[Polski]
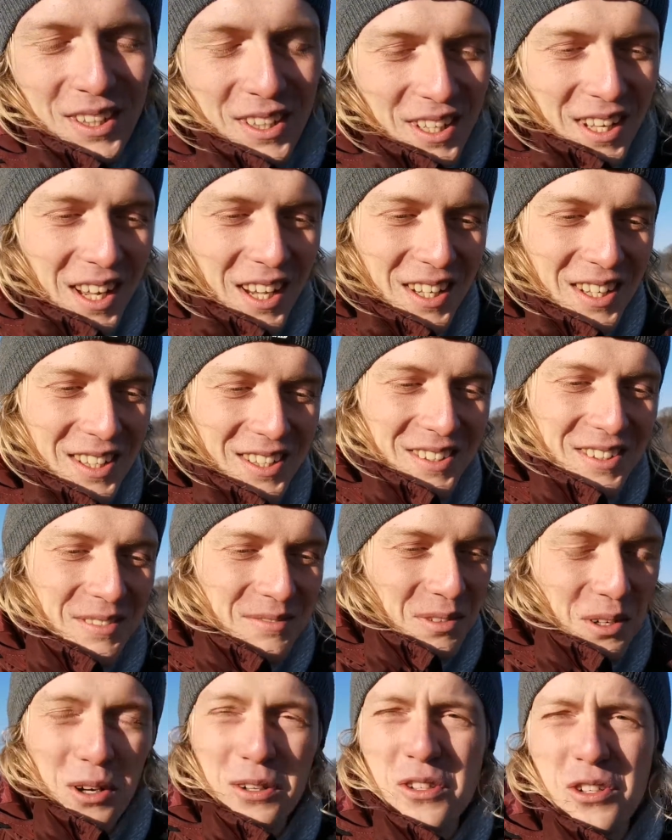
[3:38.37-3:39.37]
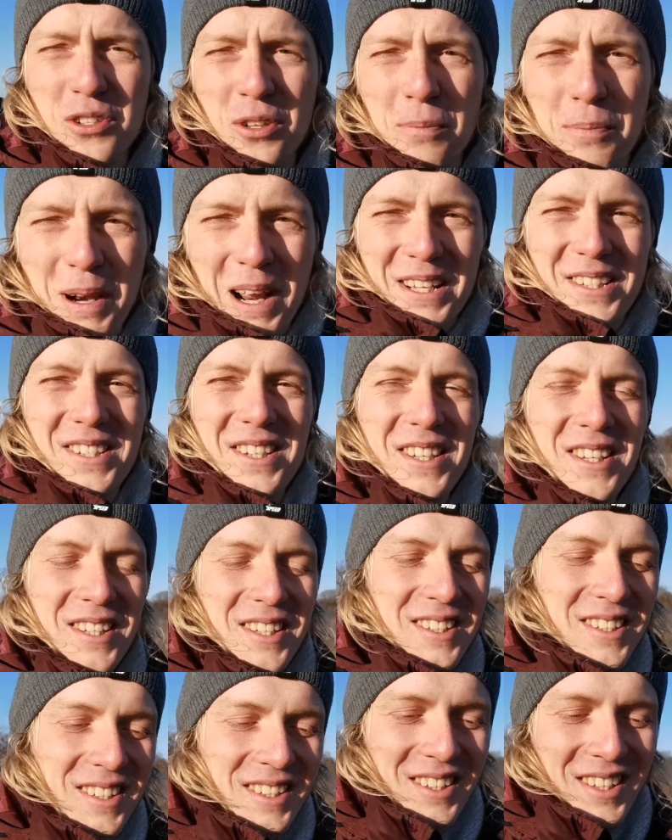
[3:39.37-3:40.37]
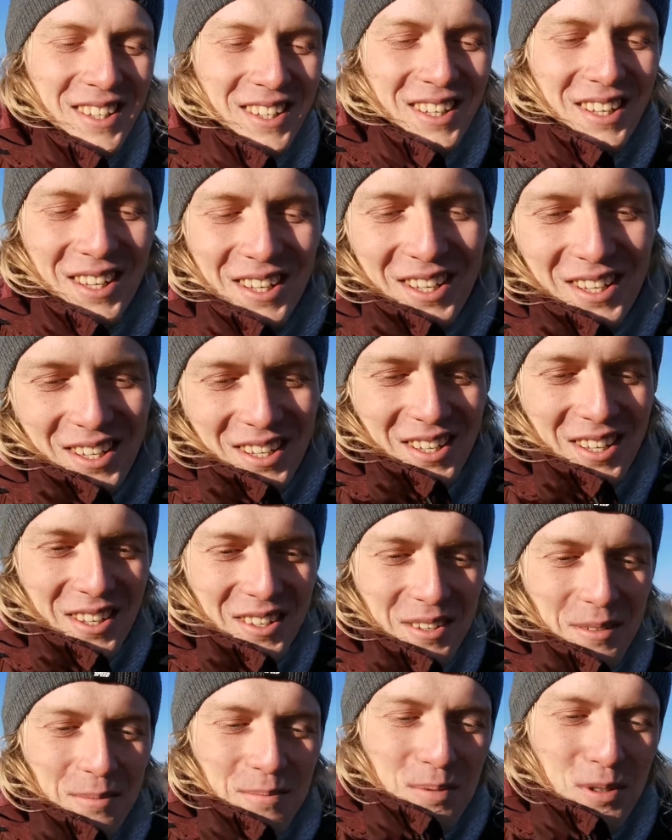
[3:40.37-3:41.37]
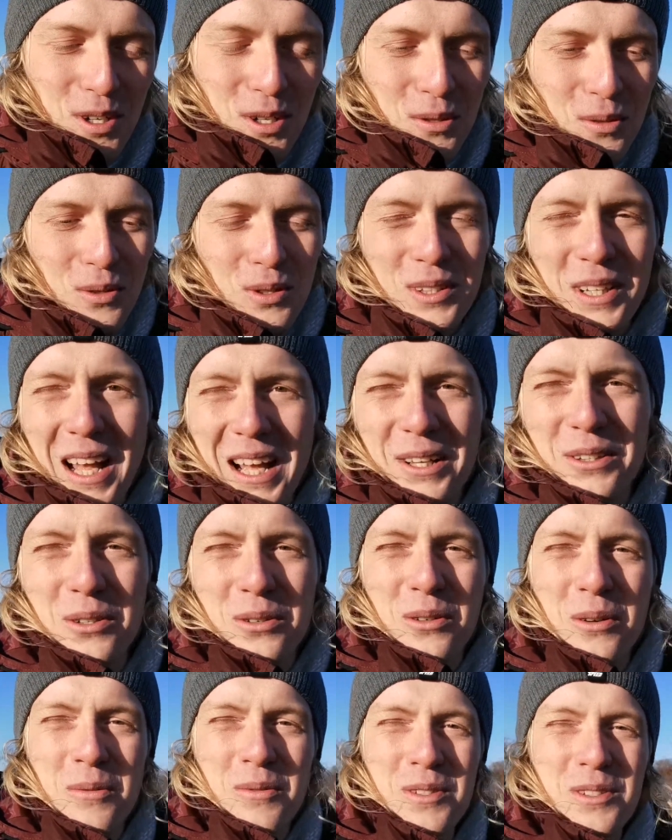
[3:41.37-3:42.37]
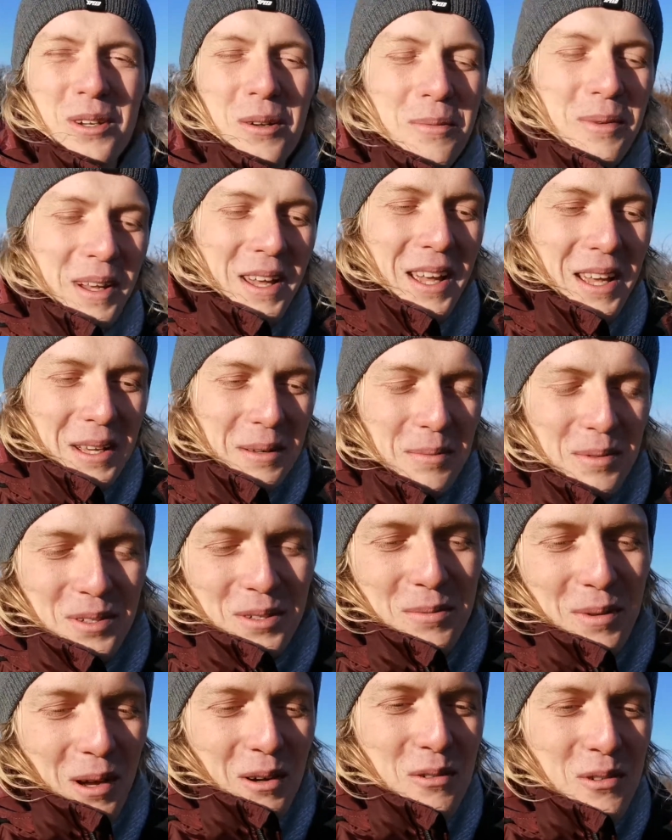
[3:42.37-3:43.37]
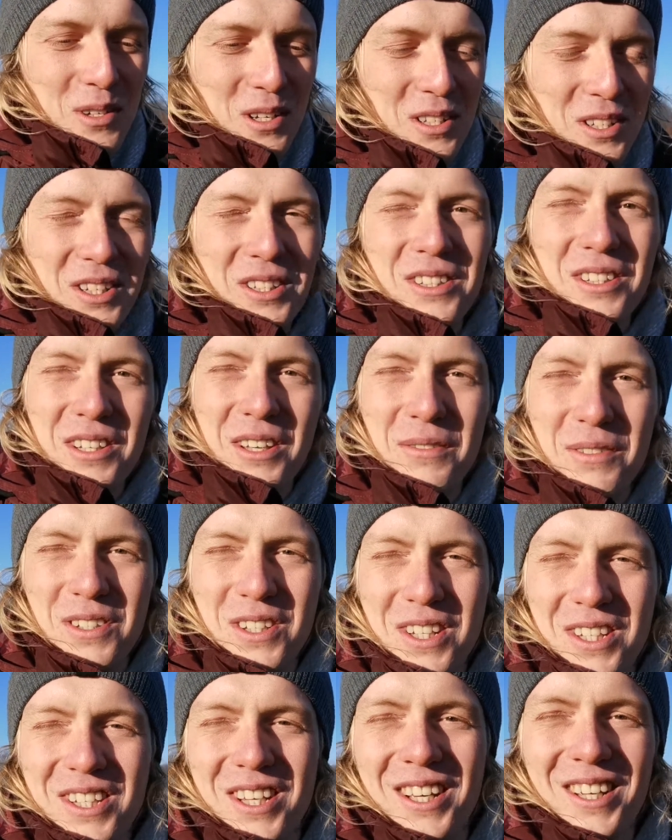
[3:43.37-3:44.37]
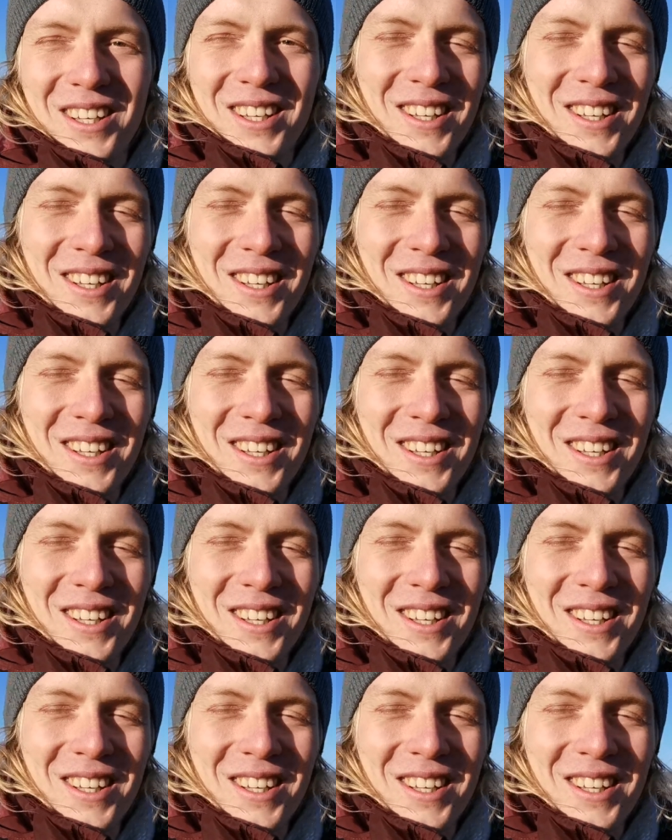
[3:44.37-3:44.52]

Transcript: I jak wychodzisz do pracy, przytul tak drugą osobę, jakbyś miał już jej nigdy nie widzieć.